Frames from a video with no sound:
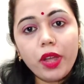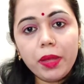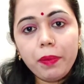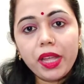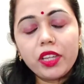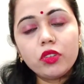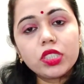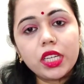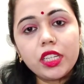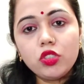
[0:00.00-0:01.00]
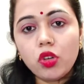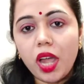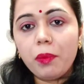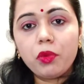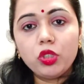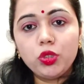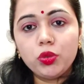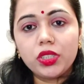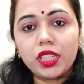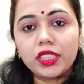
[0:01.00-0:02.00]
वही पैक यूज़ करें जो आपको
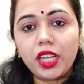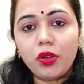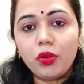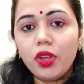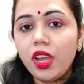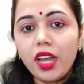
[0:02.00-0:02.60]
शूट करता हो